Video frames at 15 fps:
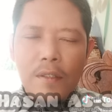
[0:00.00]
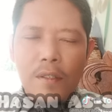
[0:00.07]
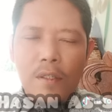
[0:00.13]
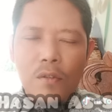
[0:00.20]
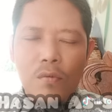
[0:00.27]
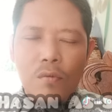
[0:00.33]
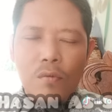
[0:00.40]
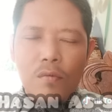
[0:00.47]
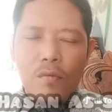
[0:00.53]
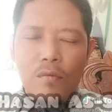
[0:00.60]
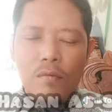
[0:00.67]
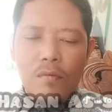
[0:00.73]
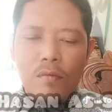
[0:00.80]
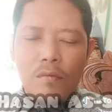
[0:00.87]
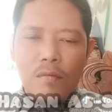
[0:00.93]
Itu
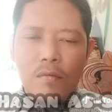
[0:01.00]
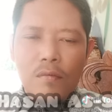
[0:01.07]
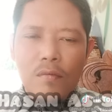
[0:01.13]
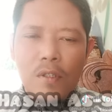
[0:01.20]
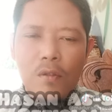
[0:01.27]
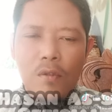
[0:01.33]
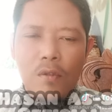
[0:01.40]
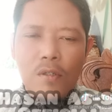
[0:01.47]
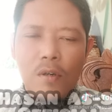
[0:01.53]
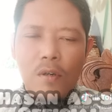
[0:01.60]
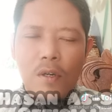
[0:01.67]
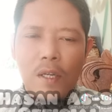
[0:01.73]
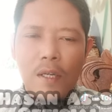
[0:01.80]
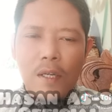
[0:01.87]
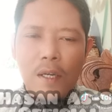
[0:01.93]
ditulis
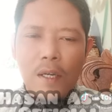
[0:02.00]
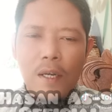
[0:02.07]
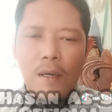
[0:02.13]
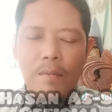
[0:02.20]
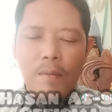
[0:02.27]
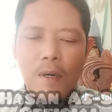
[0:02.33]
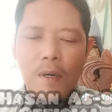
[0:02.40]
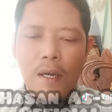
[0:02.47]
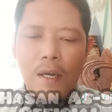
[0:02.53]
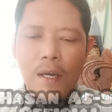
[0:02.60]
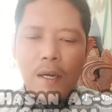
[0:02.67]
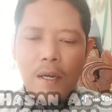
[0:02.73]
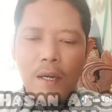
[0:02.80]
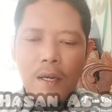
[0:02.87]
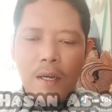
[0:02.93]
oleh Habib
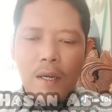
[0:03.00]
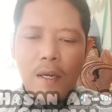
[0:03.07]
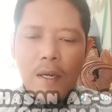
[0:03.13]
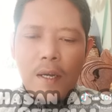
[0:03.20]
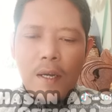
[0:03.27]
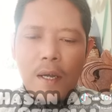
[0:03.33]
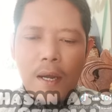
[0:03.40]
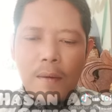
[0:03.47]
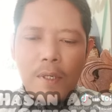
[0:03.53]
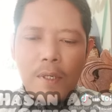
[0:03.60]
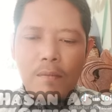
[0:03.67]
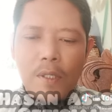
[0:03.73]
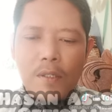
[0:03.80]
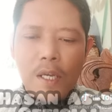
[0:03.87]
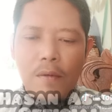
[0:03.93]

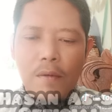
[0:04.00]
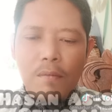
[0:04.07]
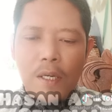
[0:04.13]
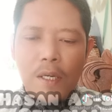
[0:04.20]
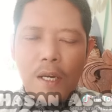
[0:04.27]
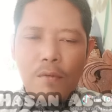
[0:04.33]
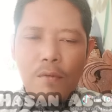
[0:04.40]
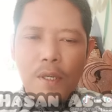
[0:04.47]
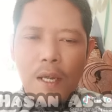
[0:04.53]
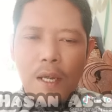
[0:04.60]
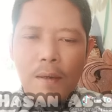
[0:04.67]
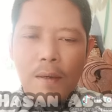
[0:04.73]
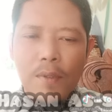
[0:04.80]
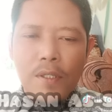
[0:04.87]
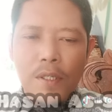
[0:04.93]
Ahmad bin Zain bin Alawi
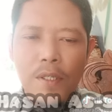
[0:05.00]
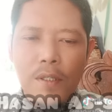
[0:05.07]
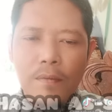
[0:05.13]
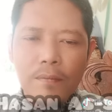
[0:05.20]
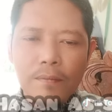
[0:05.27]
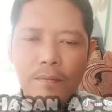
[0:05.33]
Al-Habashi.